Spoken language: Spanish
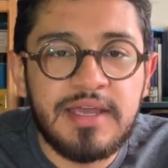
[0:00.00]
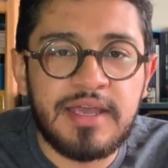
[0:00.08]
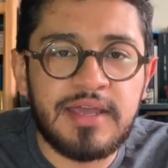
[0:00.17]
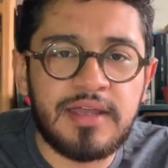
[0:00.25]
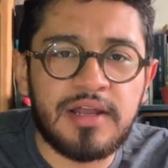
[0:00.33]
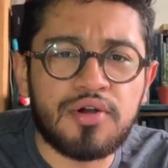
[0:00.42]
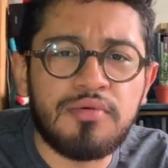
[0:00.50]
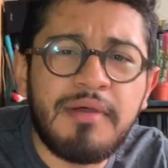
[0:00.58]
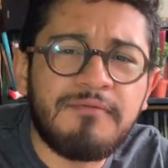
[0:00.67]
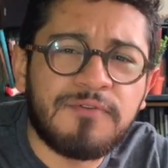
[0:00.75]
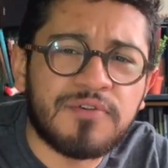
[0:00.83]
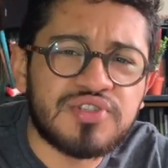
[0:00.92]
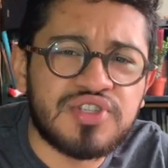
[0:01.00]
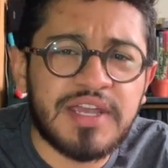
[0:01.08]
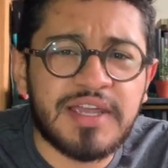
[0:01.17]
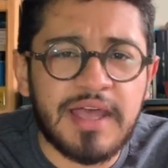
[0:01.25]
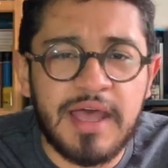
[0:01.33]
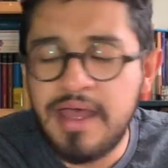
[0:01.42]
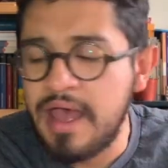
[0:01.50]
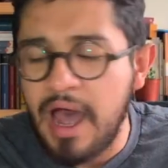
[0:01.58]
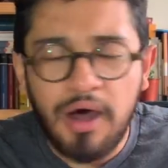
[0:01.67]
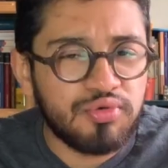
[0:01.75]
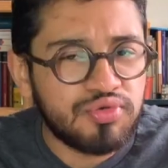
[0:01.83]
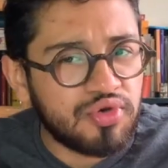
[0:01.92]
eh, Rubén Fonseca,
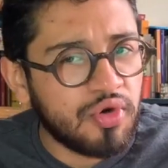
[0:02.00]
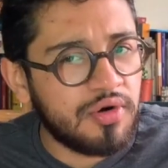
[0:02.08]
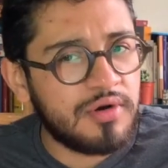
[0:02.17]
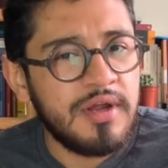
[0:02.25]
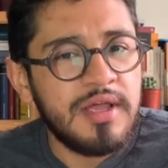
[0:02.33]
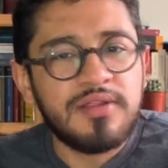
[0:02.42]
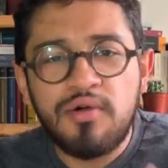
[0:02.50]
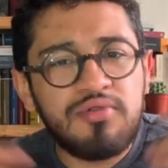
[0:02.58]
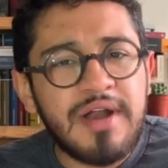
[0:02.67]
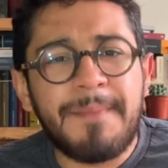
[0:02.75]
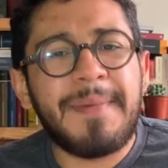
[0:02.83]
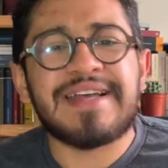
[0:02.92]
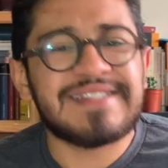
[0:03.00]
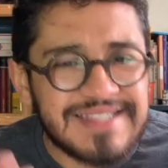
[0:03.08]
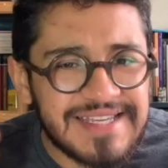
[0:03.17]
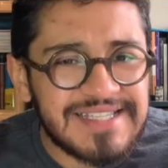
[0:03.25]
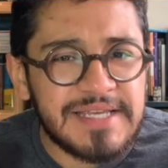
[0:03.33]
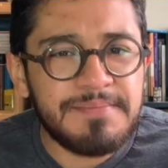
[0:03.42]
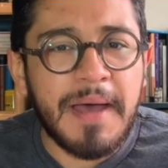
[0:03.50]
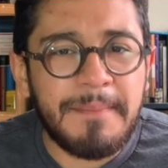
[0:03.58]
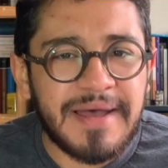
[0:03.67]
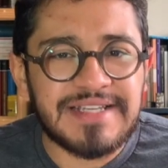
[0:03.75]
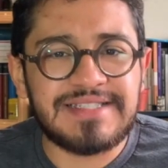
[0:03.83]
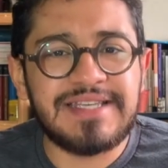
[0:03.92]
autor de una vastísima,
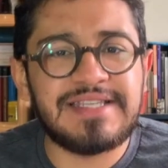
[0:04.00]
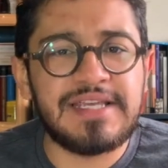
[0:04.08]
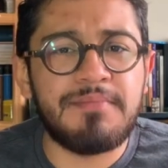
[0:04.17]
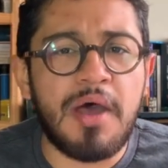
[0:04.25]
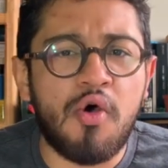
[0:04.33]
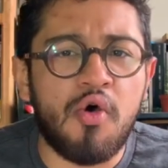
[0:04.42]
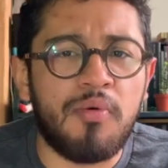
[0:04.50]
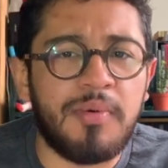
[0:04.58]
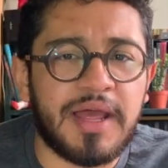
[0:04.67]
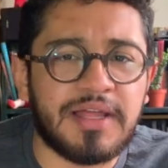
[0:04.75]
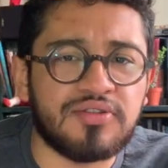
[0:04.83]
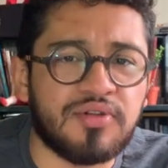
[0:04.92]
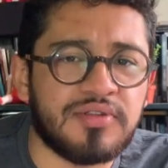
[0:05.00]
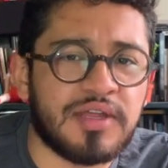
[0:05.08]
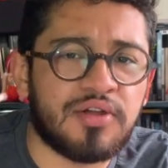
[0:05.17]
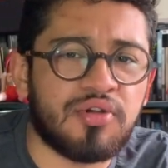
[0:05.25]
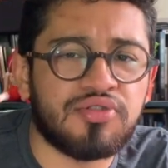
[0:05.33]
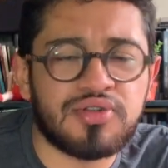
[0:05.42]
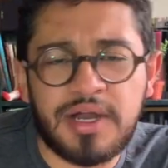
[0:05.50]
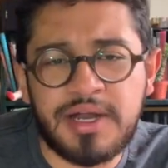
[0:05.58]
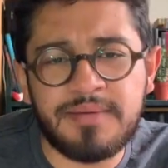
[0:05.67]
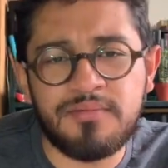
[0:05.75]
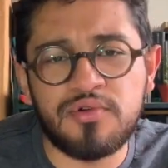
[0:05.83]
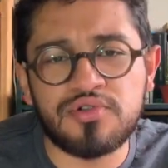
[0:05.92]
vastísima obra en donde
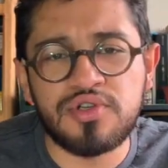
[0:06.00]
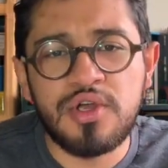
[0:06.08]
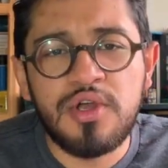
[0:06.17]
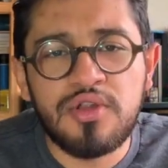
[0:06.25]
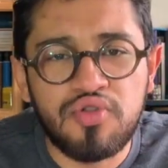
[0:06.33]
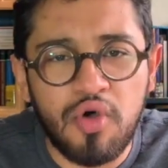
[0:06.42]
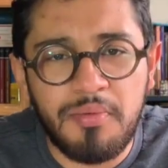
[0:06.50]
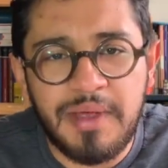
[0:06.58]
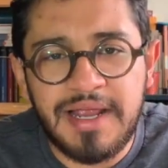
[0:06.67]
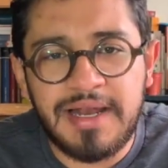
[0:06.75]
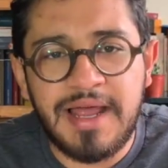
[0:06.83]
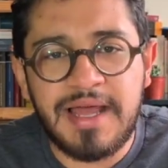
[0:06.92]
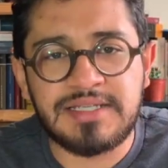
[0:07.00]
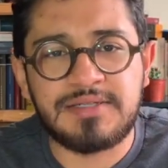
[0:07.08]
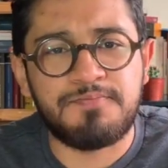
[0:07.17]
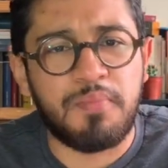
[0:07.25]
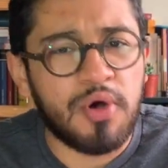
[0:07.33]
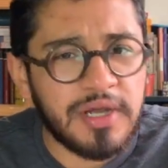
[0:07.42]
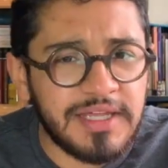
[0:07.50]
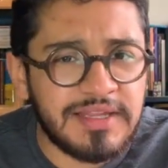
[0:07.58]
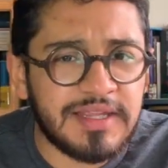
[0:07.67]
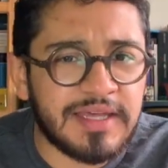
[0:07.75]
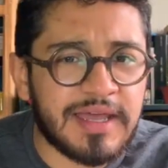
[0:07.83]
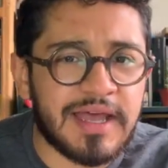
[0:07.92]
encontraremos novelas
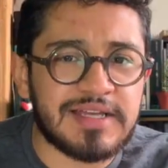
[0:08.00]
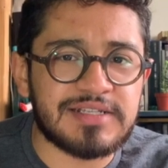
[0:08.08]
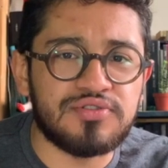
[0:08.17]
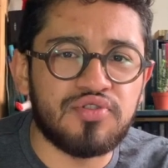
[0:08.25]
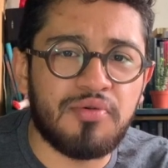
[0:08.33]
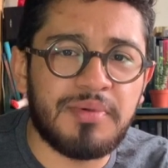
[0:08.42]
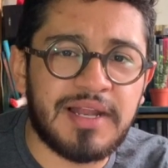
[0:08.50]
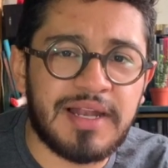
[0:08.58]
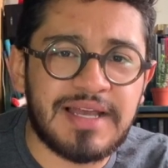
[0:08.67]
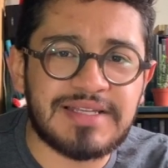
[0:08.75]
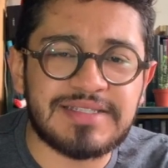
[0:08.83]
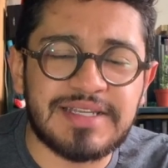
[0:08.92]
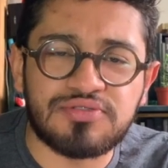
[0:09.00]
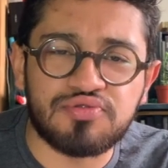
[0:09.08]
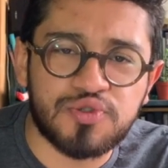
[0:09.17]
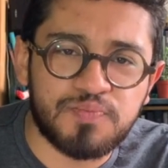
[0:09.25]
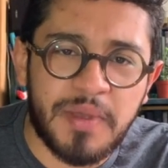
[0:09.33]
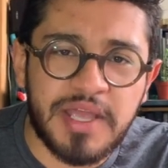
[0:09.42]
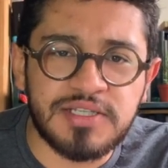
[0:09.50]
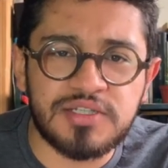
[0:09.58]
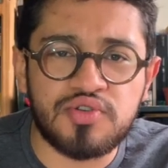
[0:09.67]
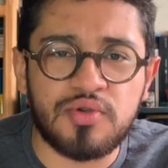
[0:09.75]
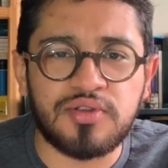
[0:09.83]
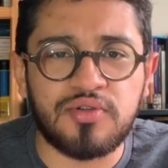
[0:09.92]
políticas, novelas de
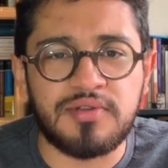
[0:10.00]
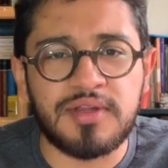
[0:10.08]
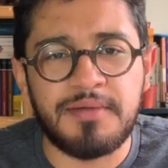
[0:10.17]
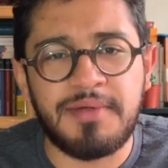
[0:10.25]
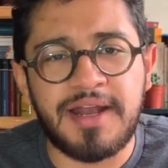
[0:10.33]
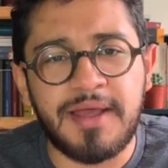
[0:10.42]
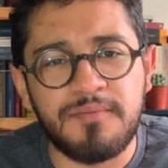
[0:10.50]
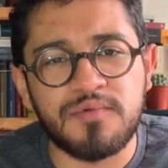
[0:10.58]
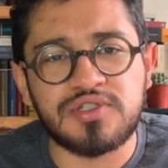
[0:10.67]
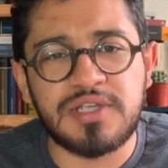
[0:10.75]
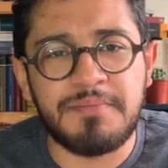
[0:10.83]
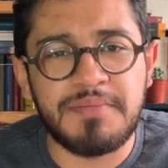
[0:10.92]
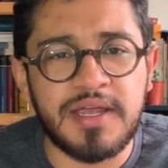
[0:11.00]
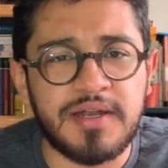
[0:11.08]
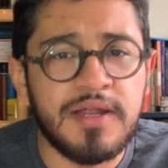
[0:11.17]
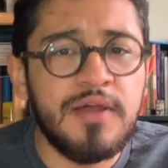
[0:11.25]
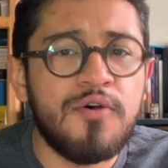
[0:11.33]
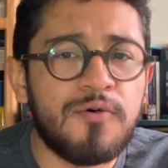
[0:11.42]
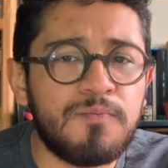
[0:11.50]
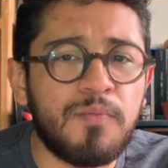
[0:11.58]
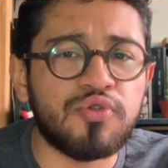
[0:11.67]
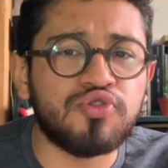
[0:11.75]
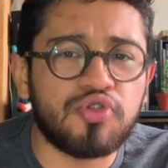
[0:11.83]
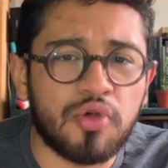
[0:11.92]
suspenso, en donde veremos también un
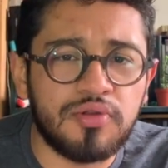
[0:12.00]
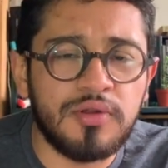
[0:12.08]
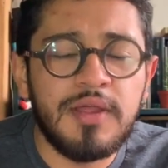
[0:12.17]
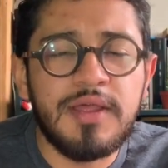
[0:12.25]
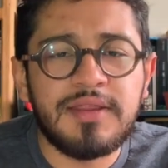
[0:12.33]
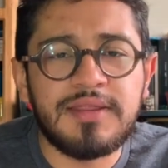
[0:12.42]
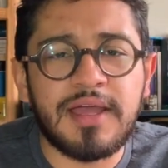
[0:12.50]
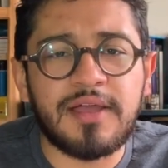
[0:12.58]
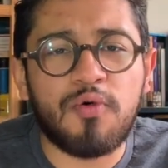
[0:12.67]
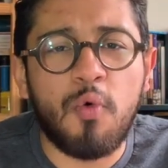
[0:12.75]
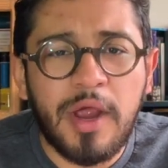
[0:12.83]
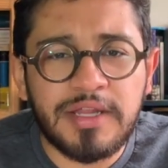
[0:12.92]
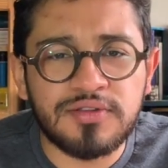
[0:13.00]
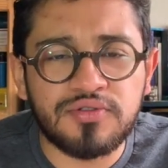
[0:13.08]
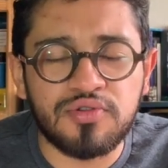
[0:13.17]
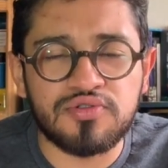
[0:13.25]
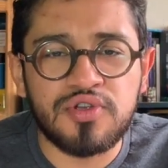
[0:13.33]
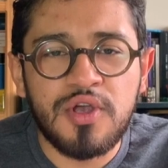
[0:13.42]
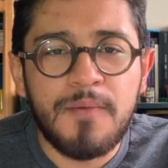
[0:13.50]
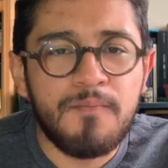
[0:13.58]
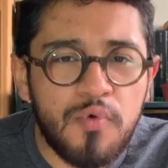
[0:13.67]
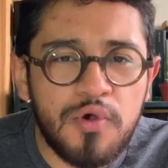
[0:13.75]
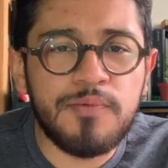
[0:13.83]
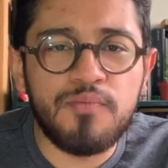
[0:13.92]
montón de cuentos
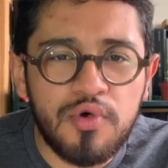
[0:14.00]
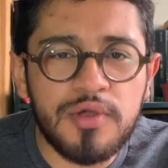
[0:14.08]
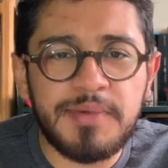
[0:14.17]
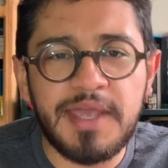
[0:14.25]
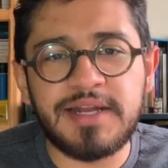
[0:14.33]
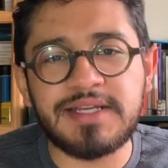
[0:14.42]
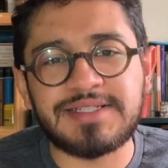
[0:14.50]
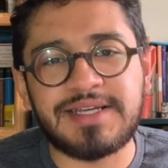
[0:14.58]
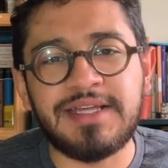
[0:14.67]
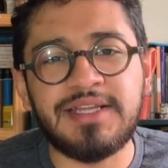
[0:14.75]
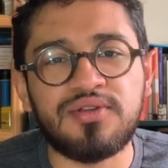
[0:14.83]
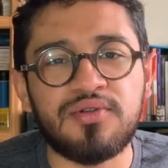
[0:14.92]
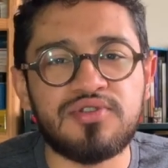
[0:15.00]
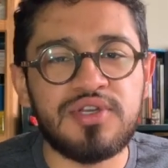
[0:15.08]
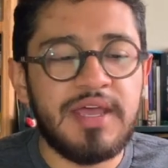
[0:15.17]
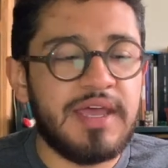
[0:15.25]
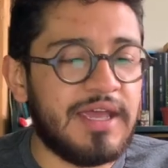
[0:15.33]
muy, muy bien escritos,